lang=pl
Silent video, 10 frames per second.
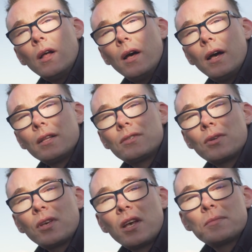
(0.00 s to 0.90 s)
e,
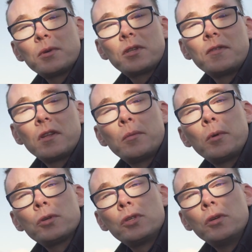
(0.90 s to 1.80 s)
co jest, bo tych
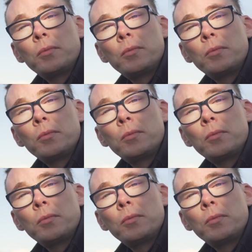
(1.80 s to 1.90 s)
wiadomości i